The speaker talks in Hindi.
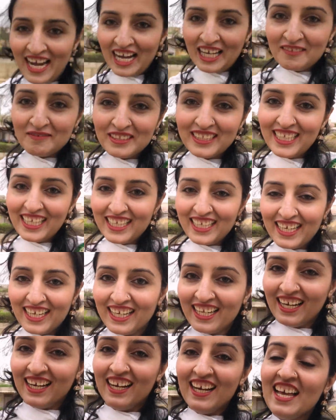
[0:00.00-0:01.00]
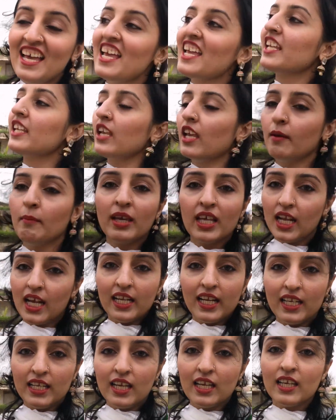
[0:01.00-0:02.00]
हाथ में देख रहे हैं ना ये मेरा
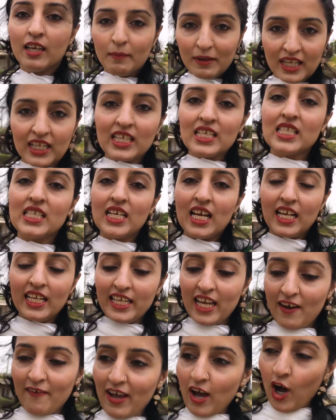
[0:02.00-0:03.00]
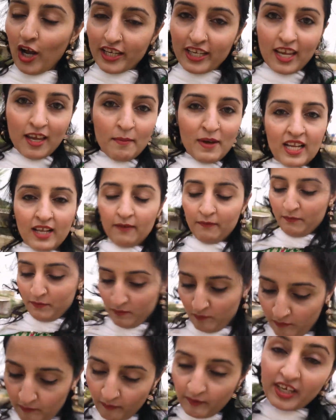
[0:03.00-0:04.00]
नहीं है ये मैंने किसी का लिया हुआ है और ये मैंने
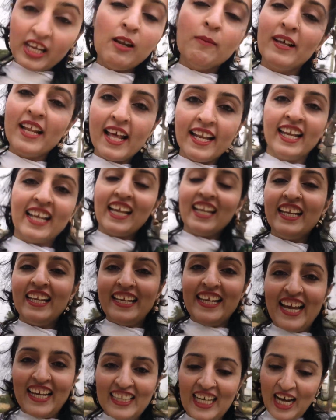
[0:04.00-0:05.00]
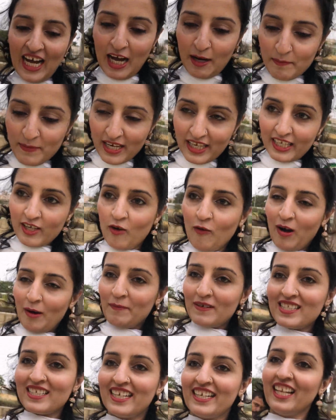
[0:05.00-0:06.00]
रील बनाने के लिए लिया था अब मैं इनको
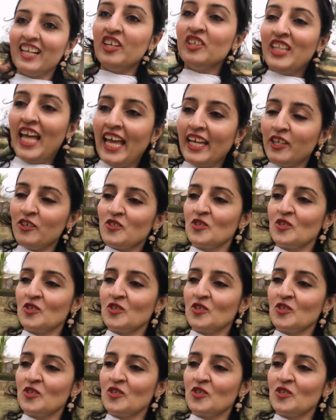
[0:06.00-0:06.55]
वापस करने लगी थैंक यू